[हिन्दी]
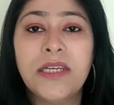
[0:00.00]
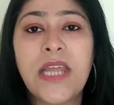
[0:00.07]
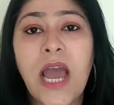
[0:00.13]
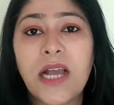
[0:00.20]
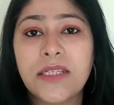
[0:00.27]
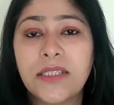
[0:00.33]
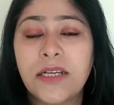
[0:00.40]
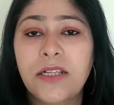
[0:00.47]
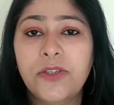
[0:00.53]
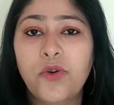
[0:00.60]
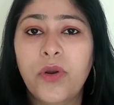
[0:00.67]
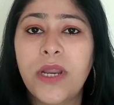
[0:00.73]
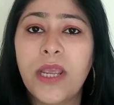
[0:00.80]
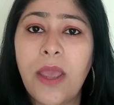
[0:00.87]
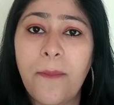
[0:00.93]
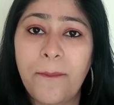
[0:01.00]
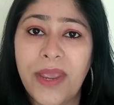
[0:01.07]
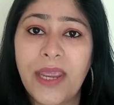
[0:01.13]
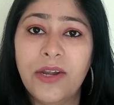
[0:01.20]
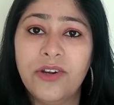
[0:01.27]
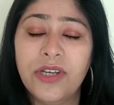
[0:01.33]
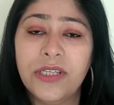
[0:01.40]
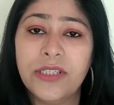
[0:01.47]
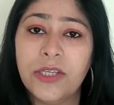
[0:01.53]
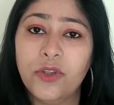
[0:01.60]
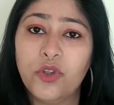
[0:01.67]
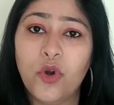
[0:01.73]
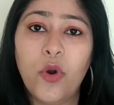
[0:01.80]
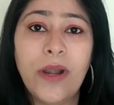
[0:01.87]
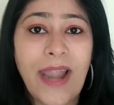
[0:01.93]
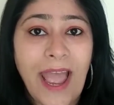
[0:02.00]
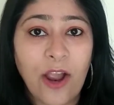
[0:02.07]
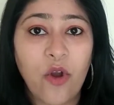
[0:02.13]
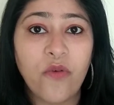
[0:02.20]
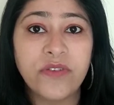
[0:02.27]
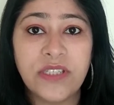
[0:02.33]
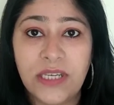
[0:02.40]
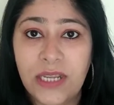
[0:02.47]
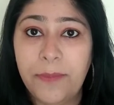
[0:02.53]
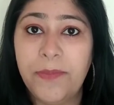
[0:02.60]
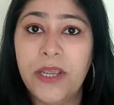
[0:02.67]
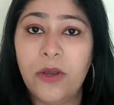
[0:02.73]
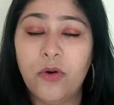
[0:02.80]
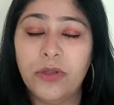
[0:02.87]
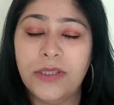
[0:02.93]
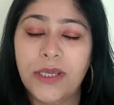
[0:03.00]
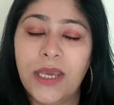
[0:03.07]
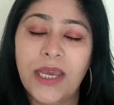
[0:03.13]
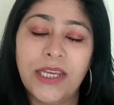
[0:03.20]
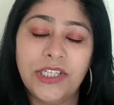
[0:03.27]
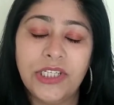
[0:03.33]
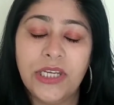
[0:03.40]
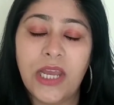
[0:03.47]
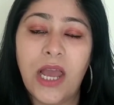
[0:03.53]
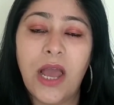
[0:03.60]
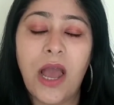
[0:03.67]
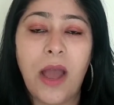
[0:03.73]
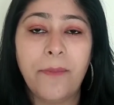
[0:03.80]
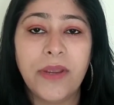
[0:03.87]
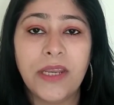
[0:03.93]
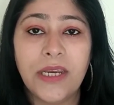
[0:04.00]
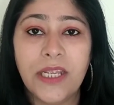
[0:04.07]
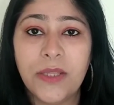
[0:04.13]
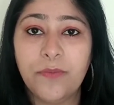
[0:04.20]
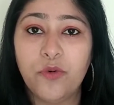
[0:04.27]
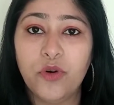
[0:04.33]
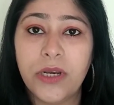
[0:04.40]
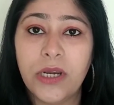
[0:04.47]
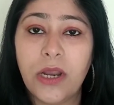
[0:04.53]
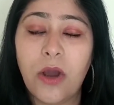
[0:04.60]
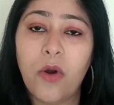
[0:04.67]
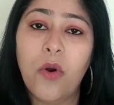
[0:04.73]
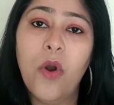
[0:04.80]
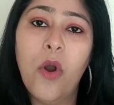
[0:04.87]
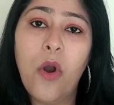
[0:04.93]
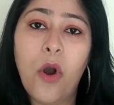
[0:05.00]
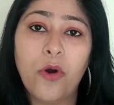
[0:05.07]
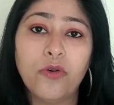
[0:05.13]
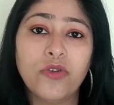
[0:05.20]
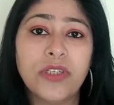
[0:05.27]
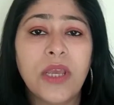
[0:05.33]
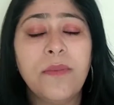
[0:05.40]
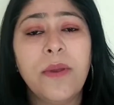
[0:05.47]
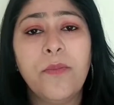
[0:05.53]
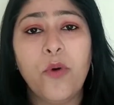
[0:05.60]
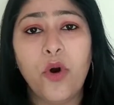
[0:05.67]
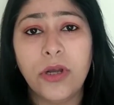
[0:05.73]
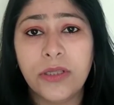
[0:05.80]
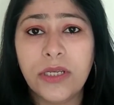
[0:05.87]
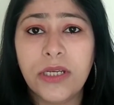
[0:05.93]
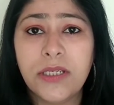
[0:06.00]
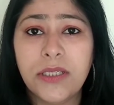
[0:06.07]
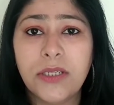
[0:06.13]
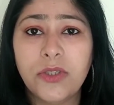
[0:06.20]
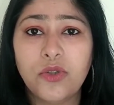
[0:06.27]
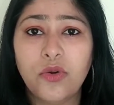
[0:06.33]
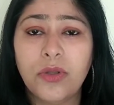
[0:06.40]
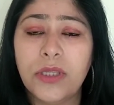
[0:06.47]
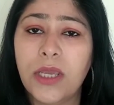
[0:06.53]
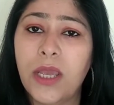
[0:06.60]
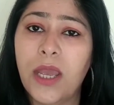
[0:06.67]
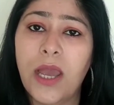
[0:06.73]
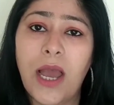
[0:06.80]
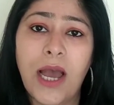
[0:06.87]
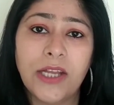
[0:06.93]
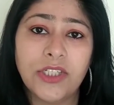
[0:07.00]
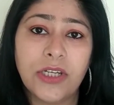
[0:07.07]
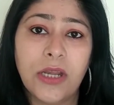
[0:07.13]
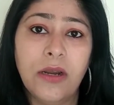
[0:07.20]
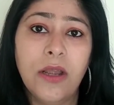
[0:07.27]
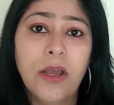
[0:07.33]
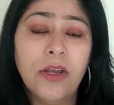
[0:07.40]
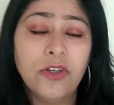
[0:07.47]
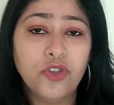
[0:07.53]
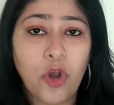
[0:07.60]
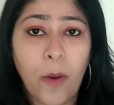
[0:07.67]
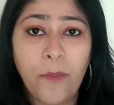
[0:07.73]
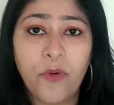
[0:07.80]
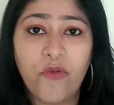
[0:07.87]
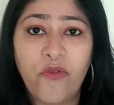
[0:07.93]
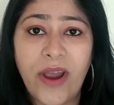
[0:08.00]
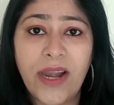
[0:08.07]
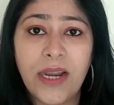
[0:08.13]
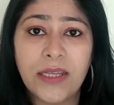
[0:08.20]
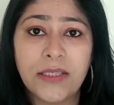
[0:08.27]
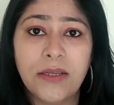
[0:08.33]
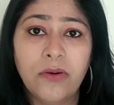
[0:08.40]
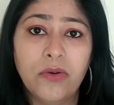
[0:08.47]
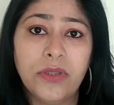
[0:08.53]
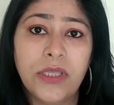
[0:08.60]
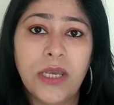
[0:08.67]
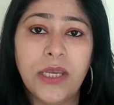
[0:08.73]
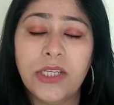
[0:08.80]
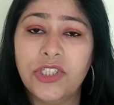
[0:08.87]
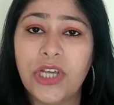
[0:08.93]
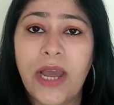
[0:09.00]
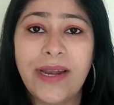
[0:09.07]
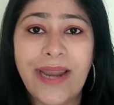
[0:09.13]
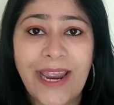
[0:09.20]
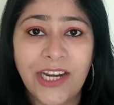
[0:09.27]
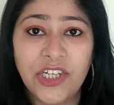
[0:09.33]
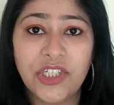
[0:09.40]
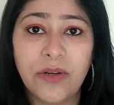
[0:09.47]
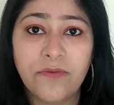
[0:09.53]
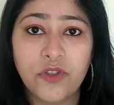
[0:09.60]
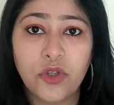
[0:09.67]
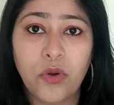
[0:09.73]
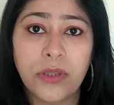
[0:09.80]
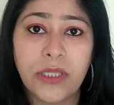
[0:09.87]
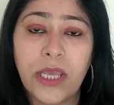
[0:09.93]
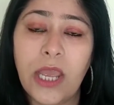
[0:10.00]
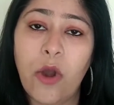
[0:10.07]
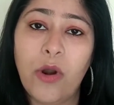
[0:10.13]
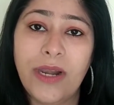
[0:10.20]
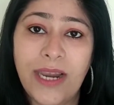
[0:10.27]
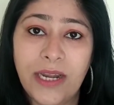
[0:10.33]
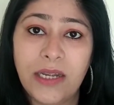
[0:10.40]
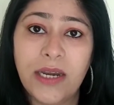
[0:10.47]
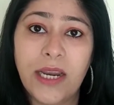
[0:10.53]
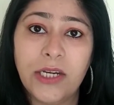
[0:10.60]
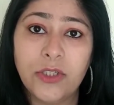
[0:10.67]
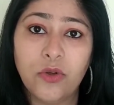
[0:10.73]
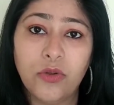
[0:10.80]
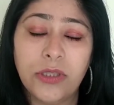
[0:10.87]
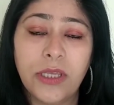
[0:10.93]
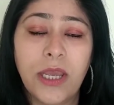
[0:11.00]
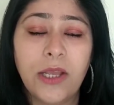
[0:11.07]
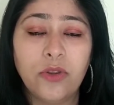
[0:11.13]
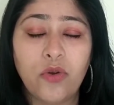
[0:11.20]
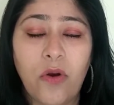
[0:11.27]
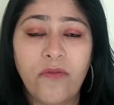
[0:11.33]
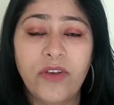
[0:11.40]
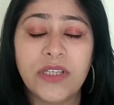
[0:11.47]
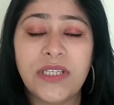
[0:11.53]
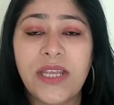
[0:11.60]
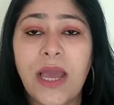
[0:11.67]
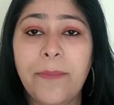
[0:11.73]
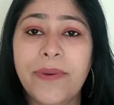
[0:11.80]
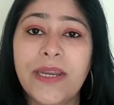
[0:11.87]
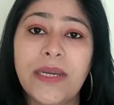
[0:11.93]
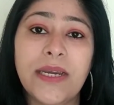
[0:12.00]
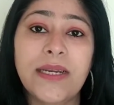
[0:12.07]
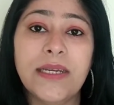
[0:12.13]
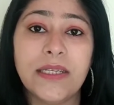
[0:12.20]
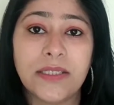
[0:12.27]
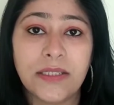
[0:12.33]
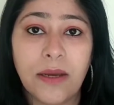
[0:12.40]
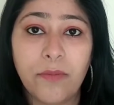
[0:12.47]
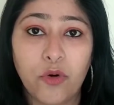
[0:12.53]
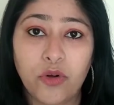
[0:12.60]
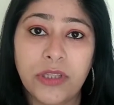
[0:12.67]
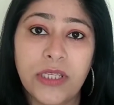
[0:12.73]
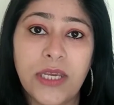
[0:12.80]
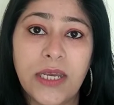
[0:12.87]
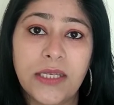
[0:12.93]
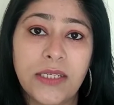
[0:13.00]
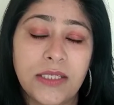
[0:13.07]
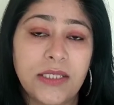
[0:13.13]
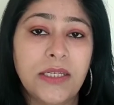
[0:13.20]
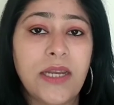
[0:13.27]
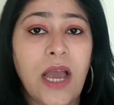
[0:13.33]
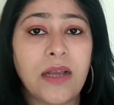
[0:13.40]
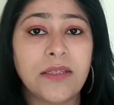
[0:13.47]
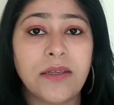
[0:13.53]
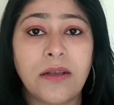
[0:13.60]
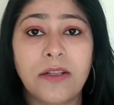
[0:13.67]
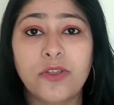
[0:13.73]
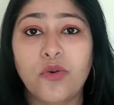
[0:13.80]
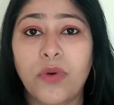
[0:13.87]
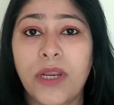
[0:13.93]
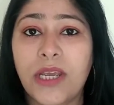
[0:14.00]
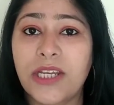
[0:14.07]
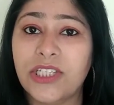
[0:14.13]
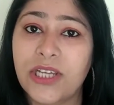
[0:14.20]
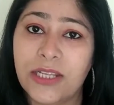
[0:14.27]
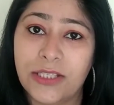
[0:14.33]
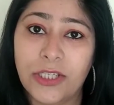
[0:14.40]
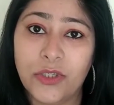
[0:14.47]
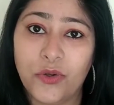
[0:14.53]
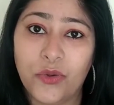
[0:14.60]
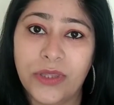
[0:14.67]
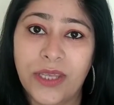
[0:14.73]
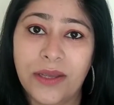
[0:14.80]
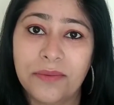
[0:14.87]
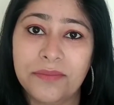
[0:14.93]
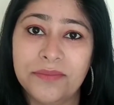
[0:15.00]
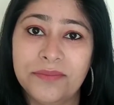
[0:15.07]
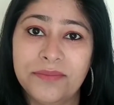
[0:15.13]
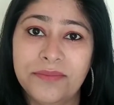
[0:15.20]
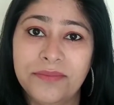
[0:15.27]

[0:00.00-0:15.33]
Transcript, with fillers: डार्क सर्कल्स होने के मेन रीजन तो लैक ऑफ स्लीप ही होती है जी हाँ आपकी नींद पूरी ना हो और उसके भी बहुत रीजंस होते हैं आजकल जॉब प्रोफाइल ऐसे होते हैं जहाँ नाइट शिफ्ट्स होते हैं और लेट नाइट्स होते हैं तो ऑब्वियसली आपकी नींद डिस्टर्ब होती है जिससे डार्क सर्कल्स होने के चांसेस होते हैं